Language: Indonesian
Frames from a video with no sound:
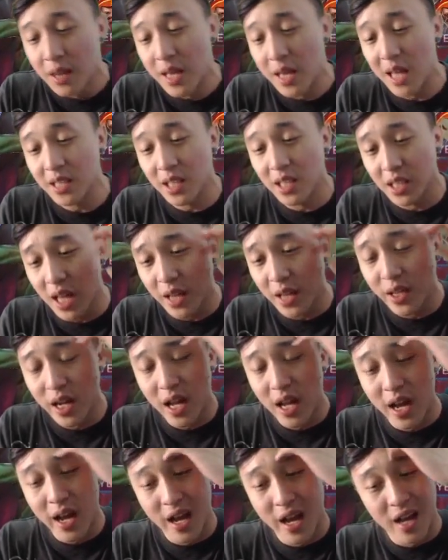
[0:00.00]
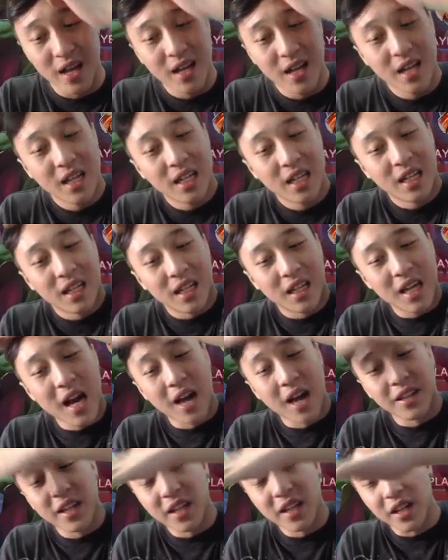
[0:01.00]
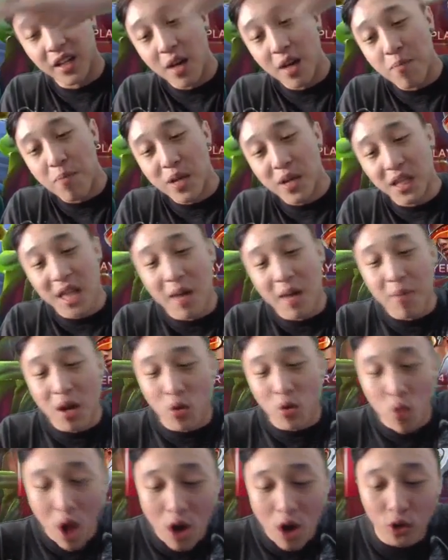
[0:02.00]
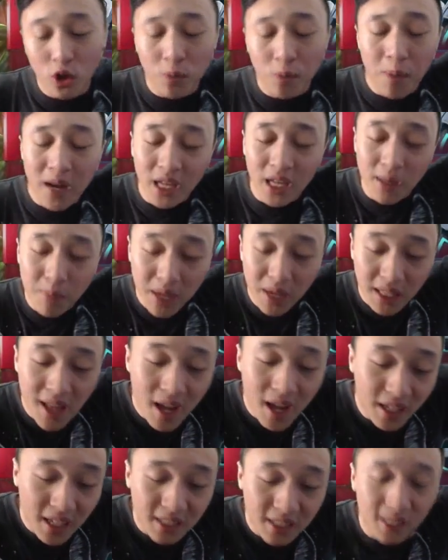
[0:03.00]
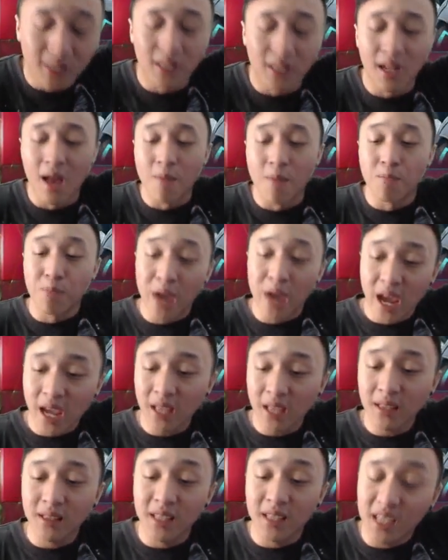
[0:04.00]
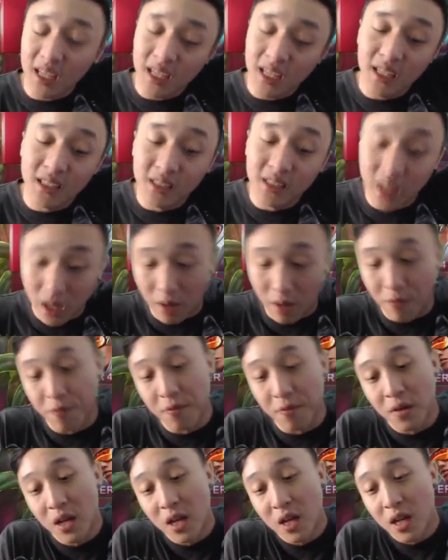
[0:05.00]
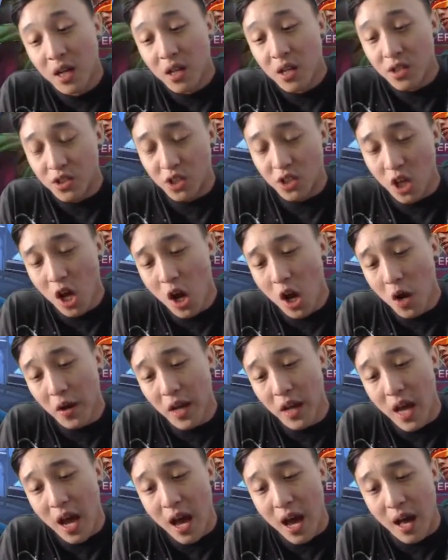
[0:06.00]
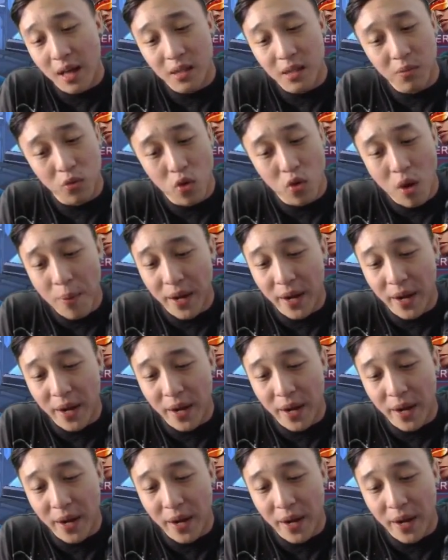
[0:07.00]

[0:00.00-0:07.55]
Dan sini adalah ya ini ada game pertama gua untuk pakai band lagi setelah band di nerf. So, ya, gua